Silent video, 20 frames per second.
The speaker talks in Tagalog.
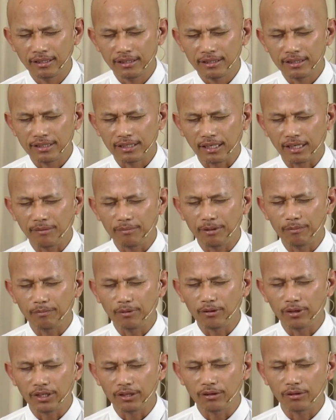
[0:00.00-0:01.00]
sa gabi
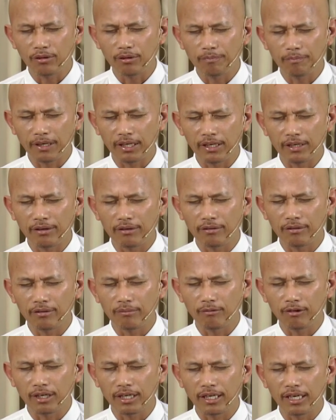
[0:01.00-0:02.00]
pong ito, Panginoon,
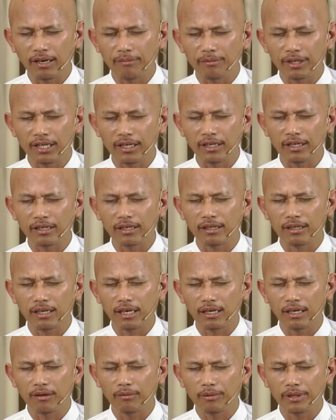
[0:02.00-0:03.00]
muli naming
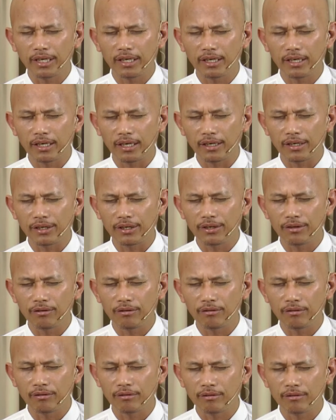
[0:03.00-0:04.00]
gagawin ang inyong